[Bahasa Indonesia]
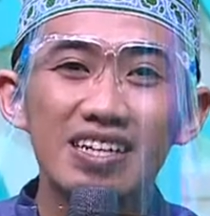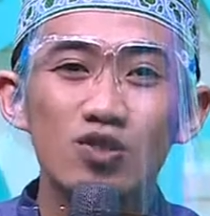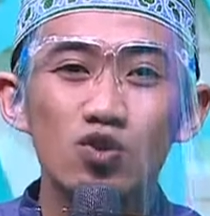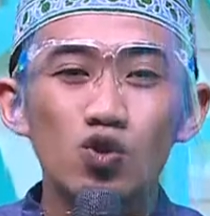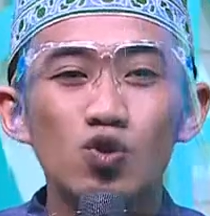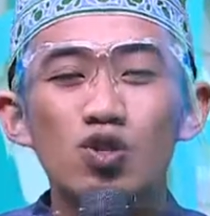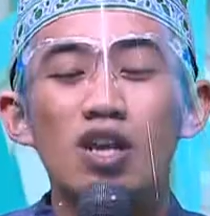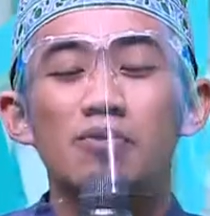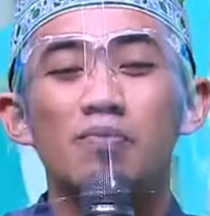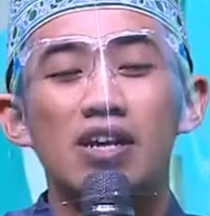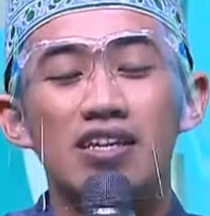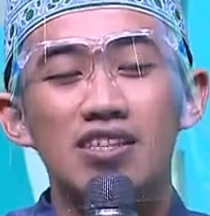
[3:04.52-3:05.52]
justru tidak
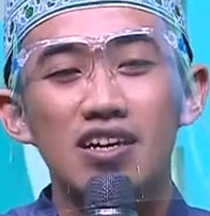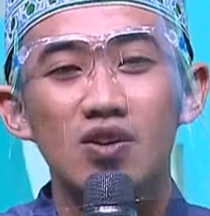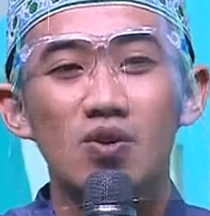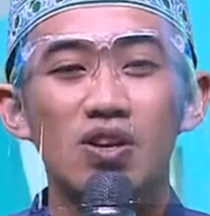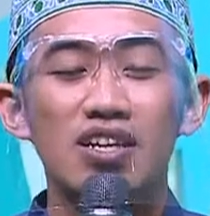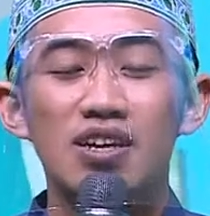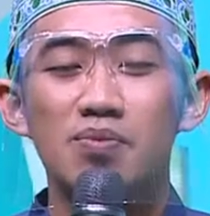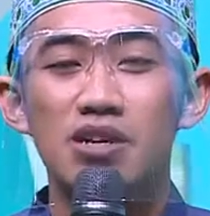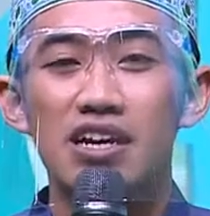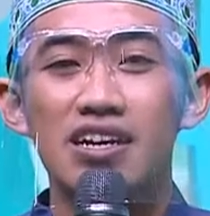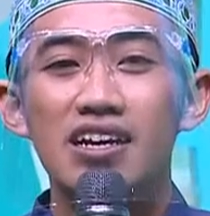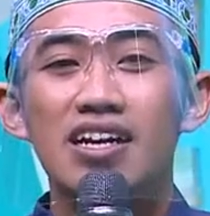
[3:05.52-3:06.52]
memperhatikan orang yang
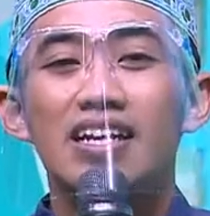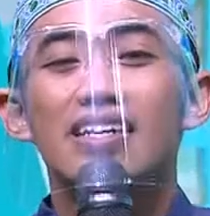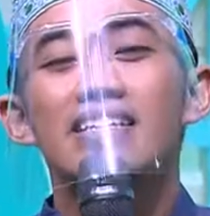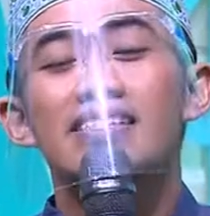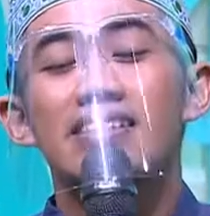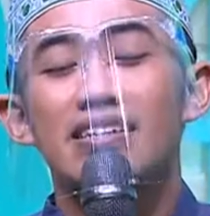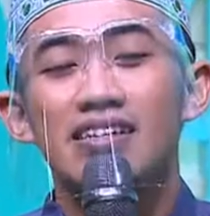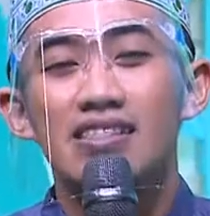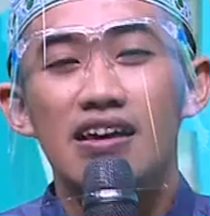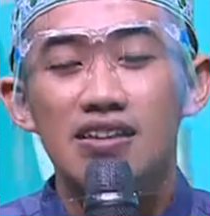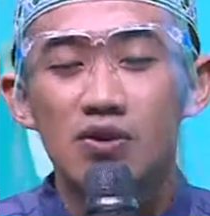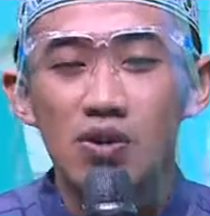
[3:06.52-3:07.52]
berada di
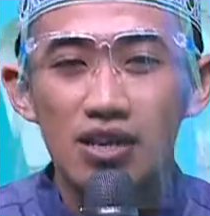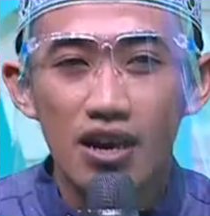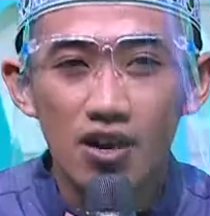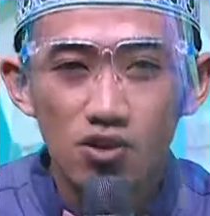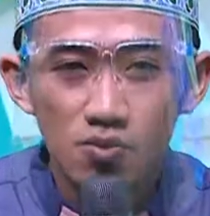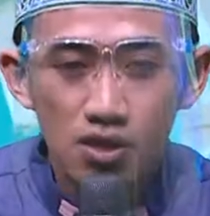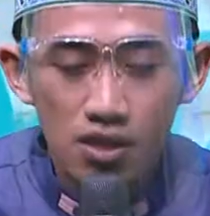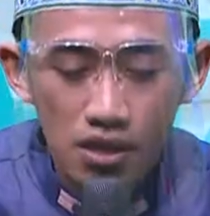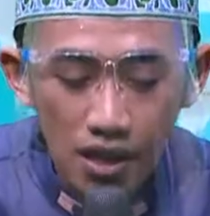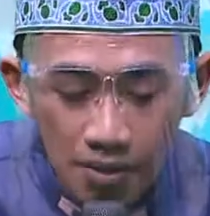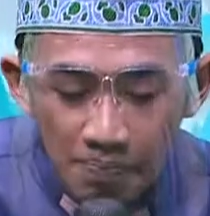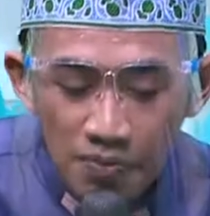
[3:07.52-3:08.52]
sekitarnya. oleh
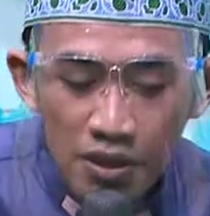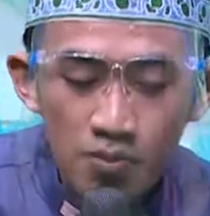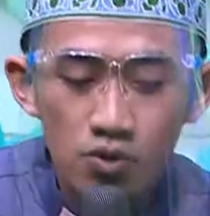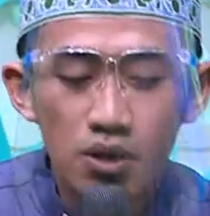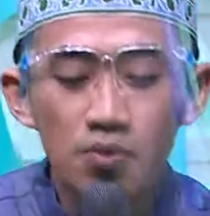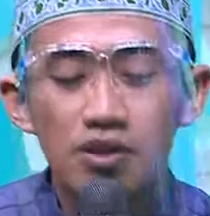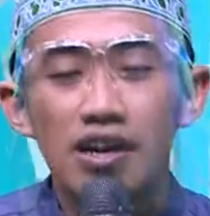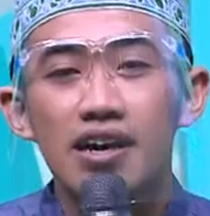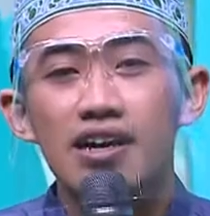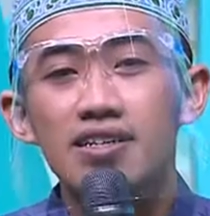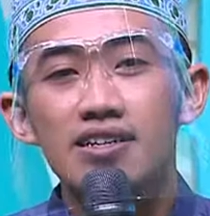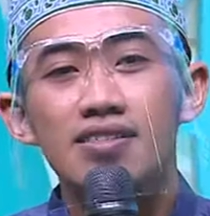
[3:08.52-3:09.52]
alhamdulillah
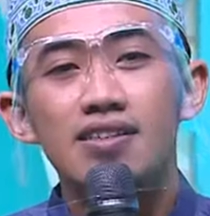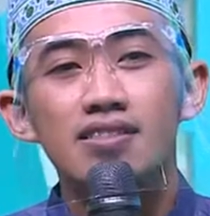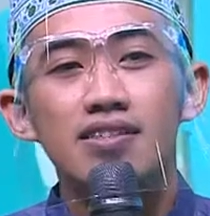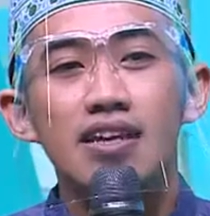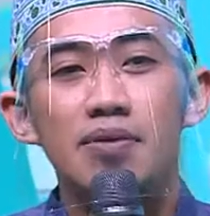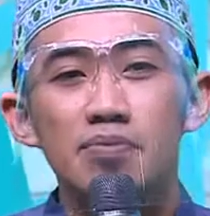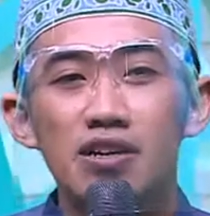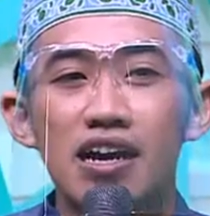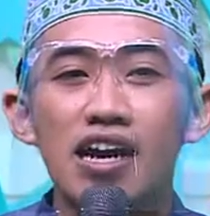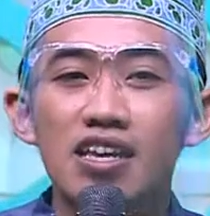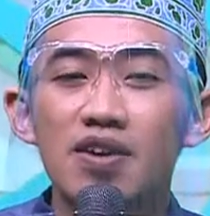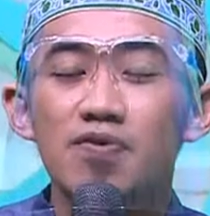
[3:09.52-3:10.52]
Mudah-mudahan kita tidak
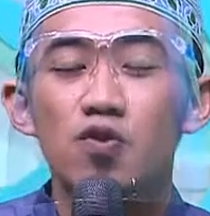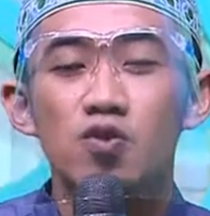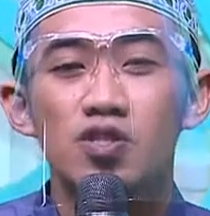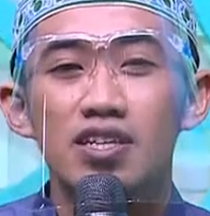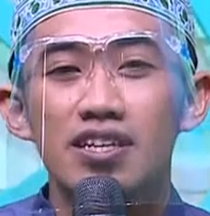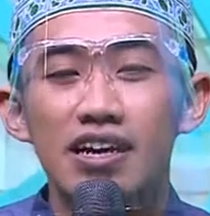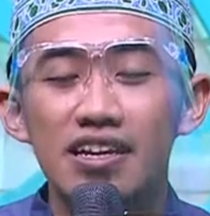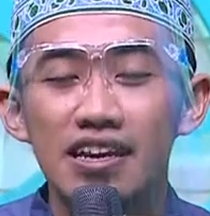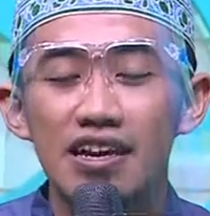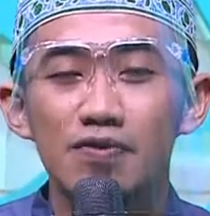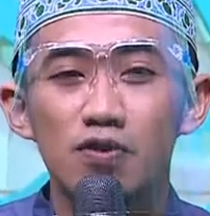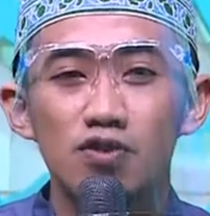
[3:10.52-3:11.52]
mengalihfungsikan
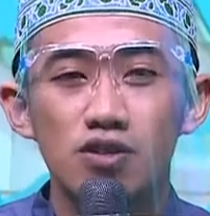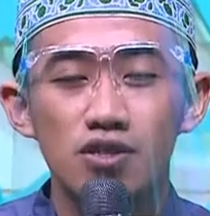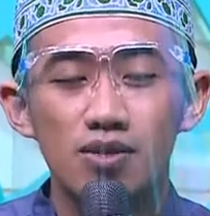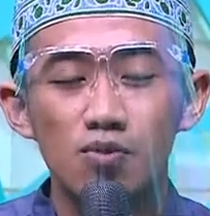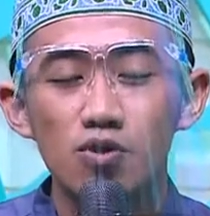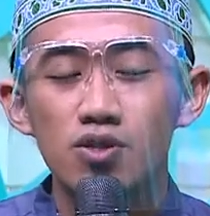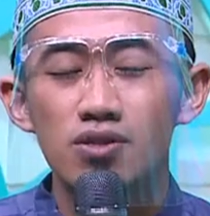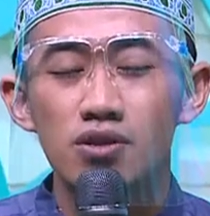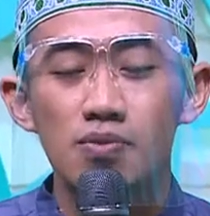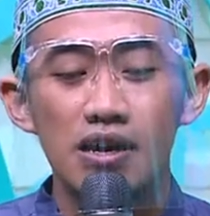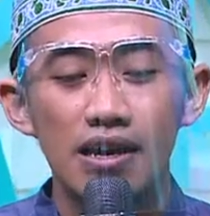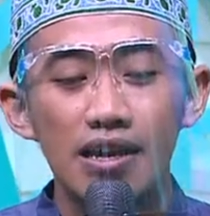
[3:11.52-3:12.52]
handphone tersebut
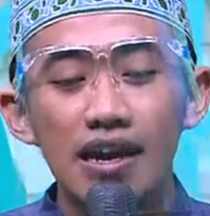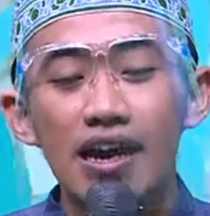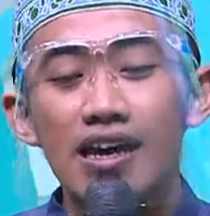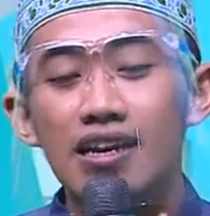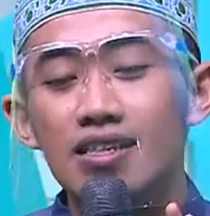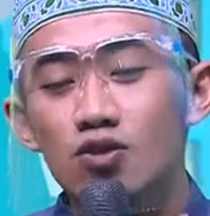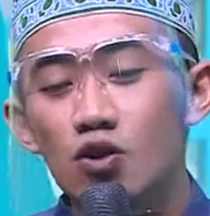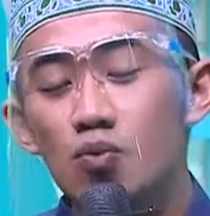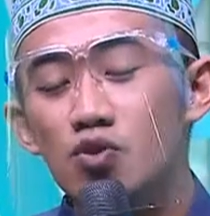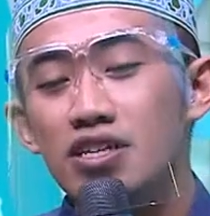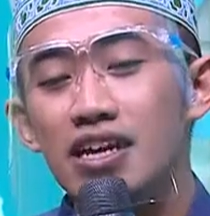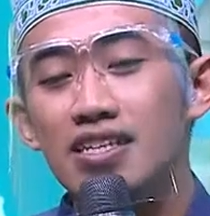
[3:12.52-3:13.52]
sebagai alat
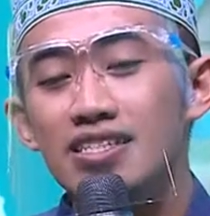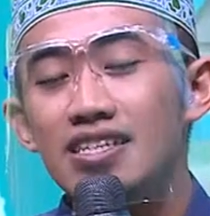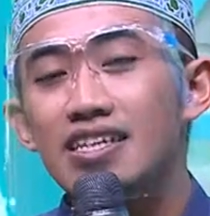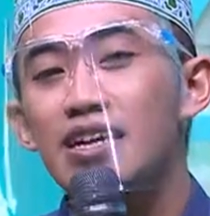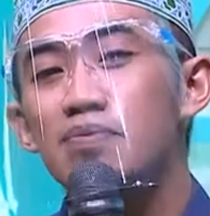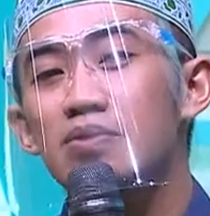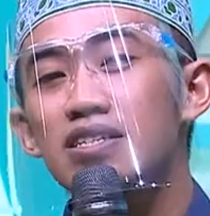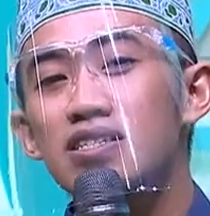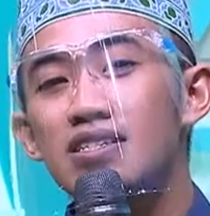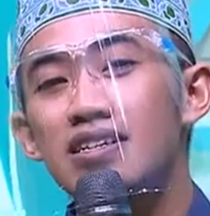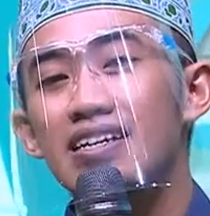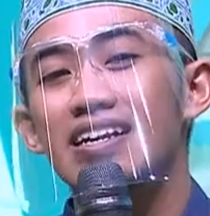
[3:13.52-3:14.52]
komunikasi yang
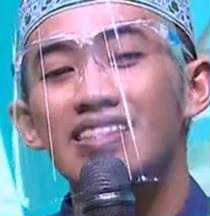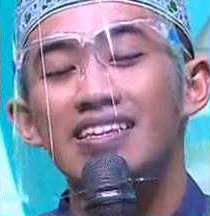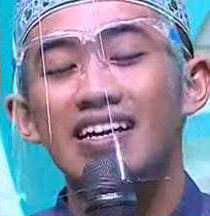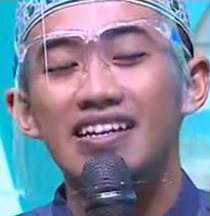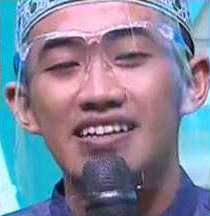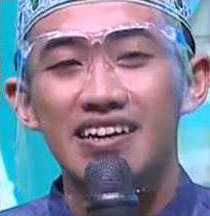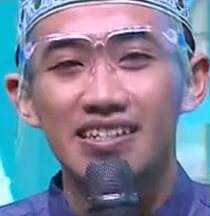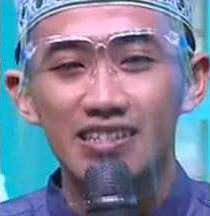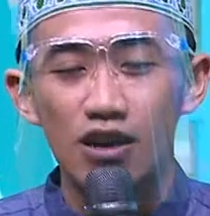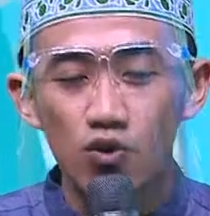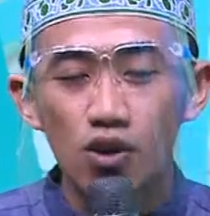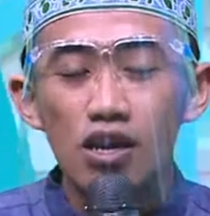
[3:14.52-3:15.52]
mendekatkan yang jauh